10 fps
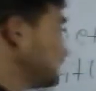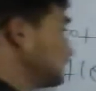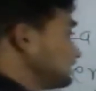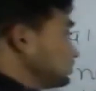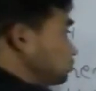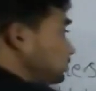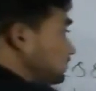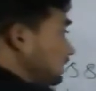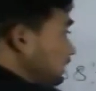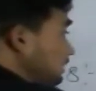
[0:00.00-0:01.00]
यानी कि जो
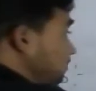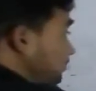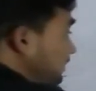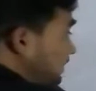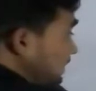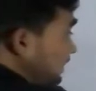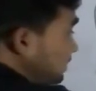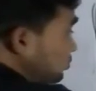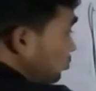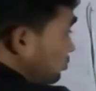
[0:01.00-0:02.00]
इनका
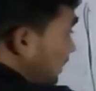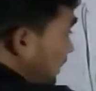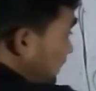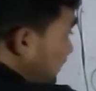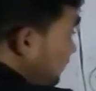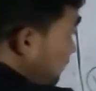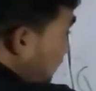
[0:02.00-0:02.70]
ब्रिटलनेस होता है